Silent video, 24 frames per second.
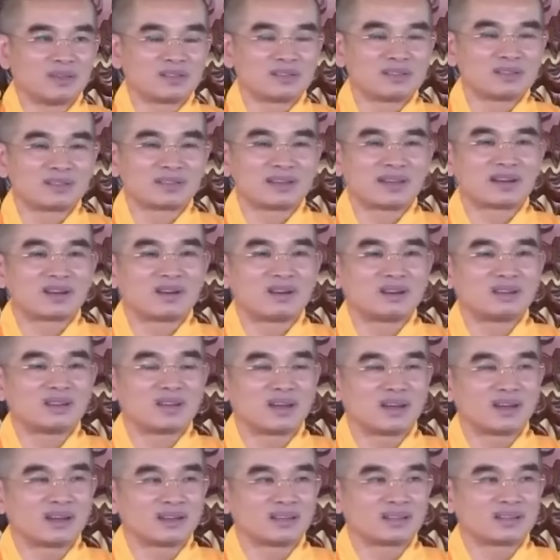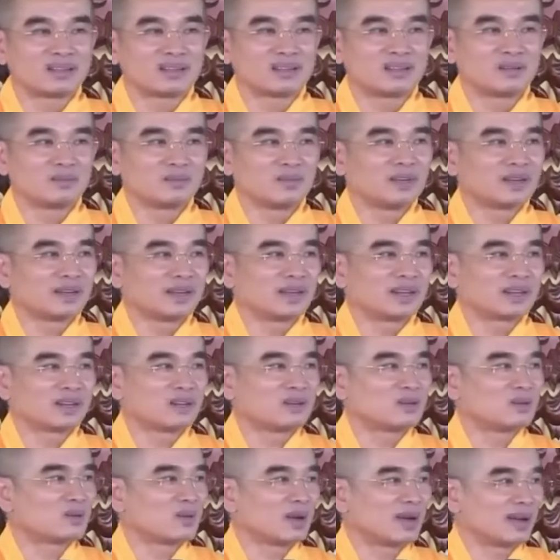cho nên mình nghe có một khoảng nhỏ
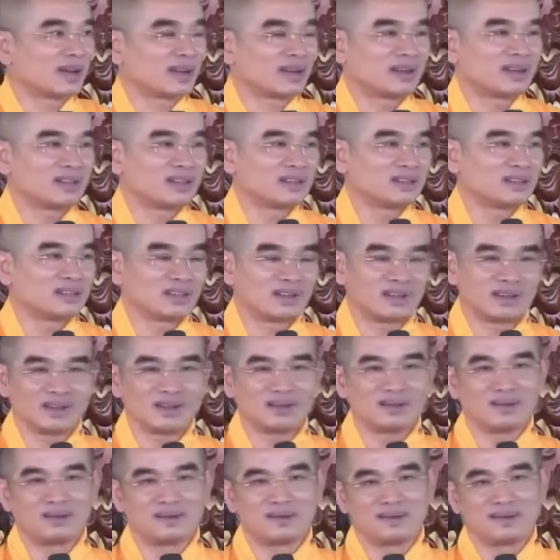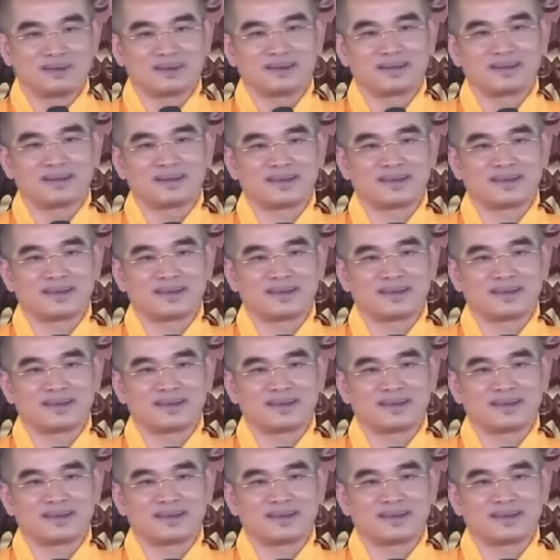này thôi nha.